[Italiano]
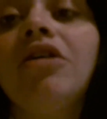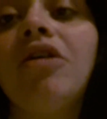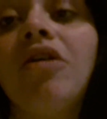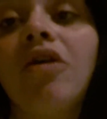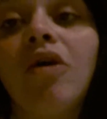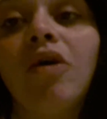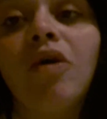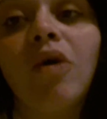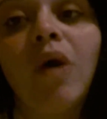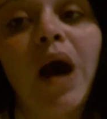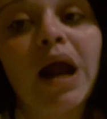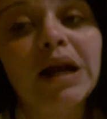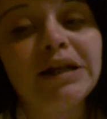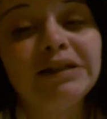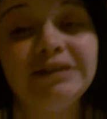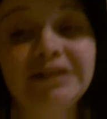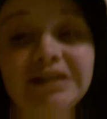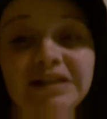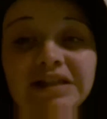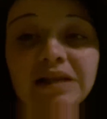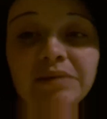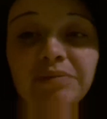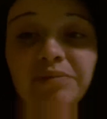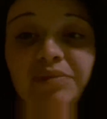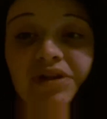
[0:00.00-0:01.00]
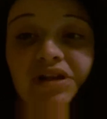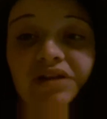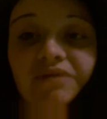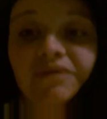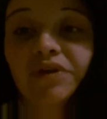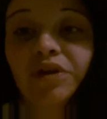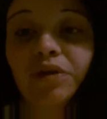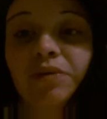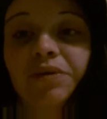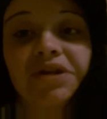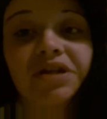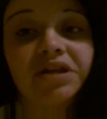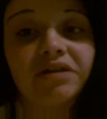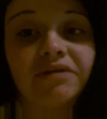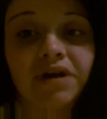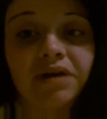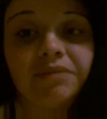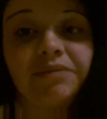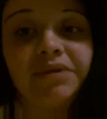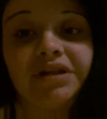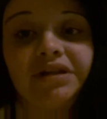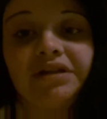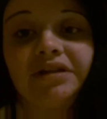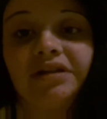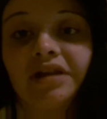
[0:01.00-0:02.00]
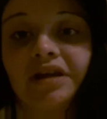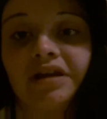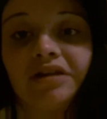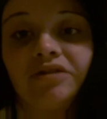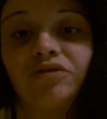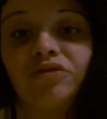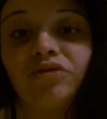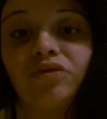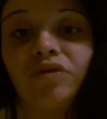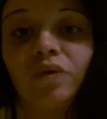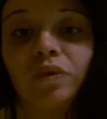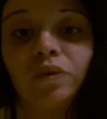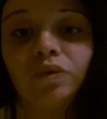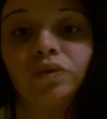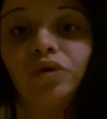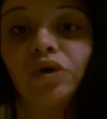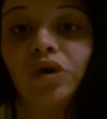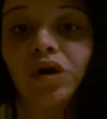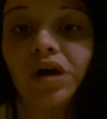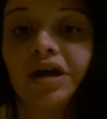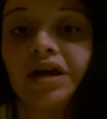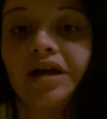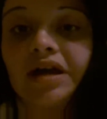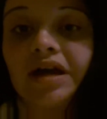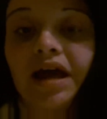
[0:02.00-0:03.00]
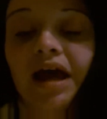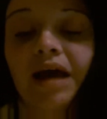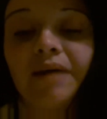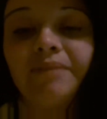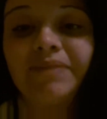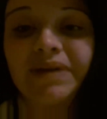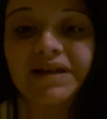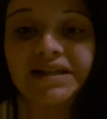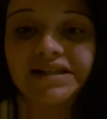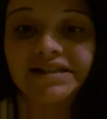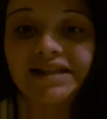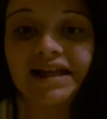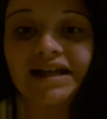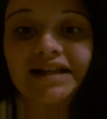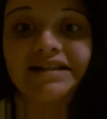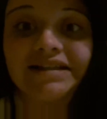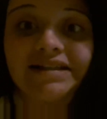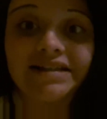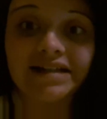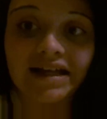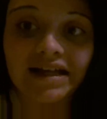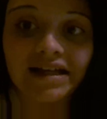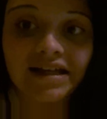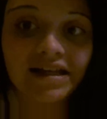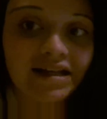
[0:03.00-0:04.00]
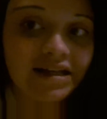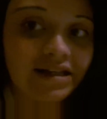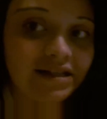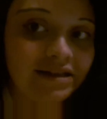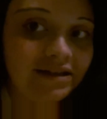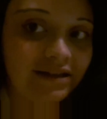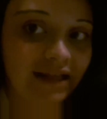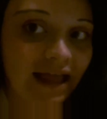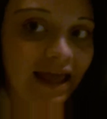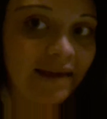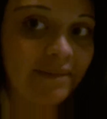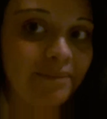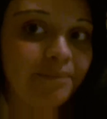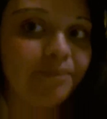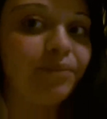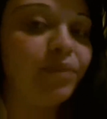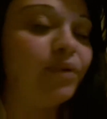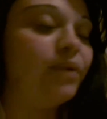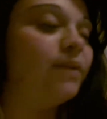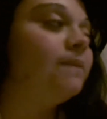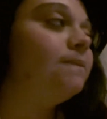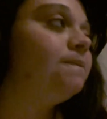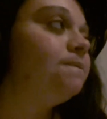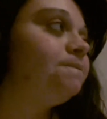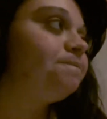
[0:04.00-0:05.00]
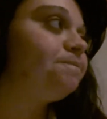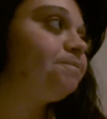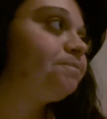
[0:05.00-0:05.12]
o altri tipi di video perché veramente non ho avuto eh, abbastanza tempo